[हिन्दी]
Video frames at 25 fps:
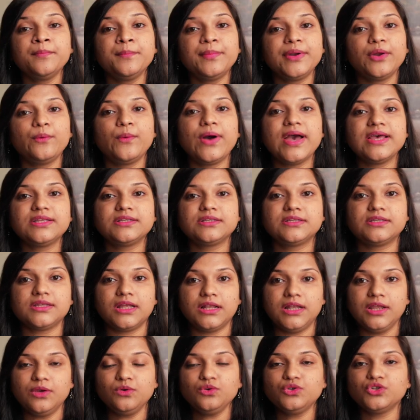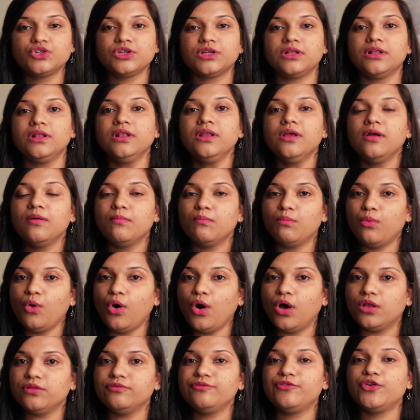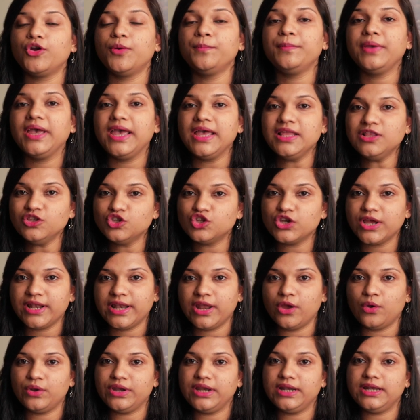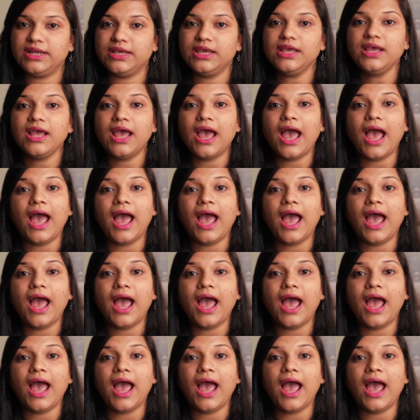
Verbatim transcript: इम्प्रोवाइज सोल्यूशन बॉर्न फ्रॉम इनजेन्यूनिटी